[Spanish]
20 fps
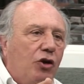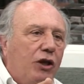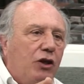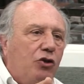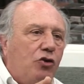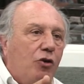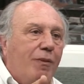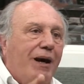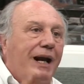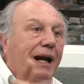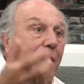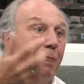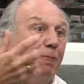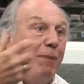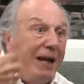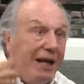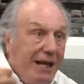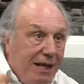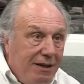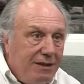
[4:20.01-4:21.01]
tomar la
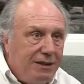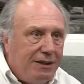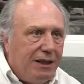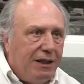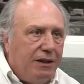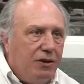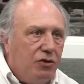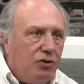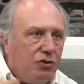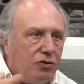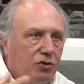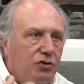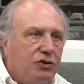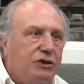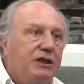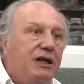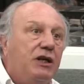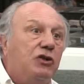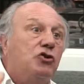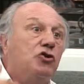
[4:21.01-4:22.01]
experiencia de otros
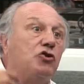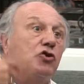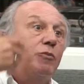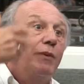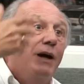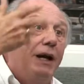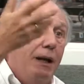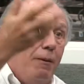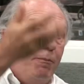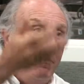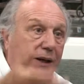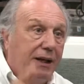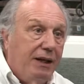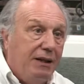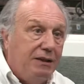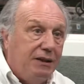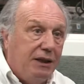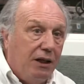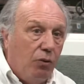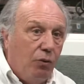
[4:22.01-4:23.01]
y ellos tomar la
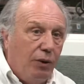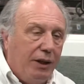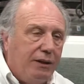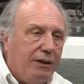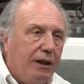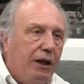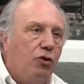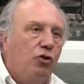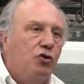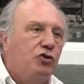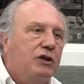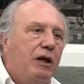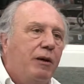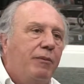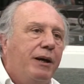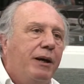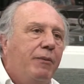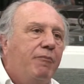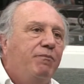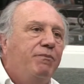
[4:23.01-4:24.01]
experiencia nuestra. Hablamos de otros bancos